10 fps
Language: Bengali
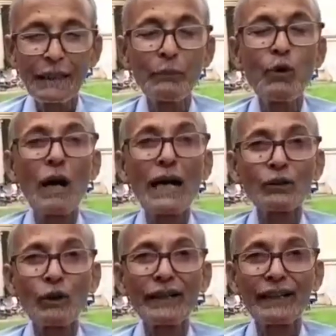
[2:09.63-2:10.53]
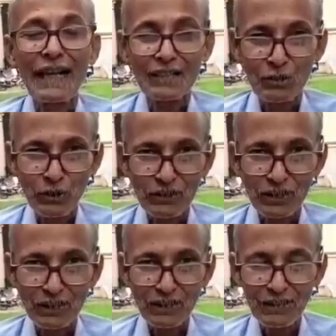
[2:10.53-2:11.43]
এবং আরও অনেক
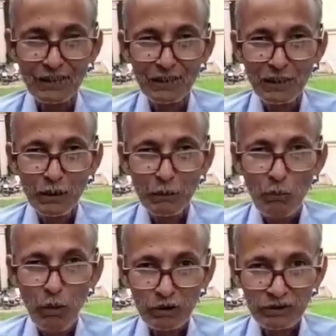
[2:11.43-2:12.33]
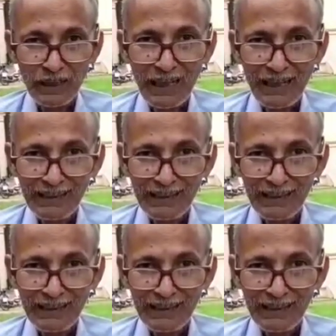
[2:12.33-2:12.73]
রাজনৈতিক বক্তা